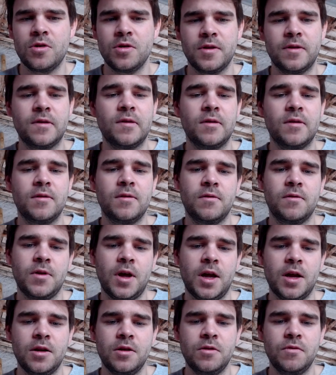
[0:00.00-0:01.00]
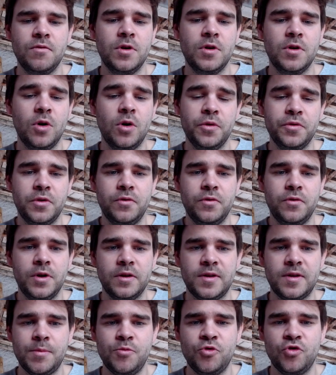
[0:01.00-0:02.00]
Jetzt ist es eigentlich, läuft es wieder
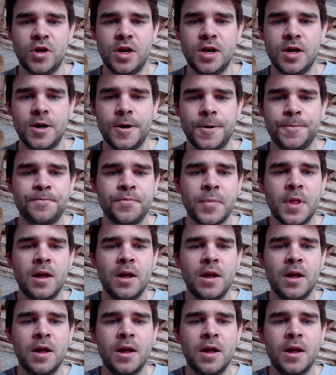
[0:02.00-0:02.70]
selbstständiger.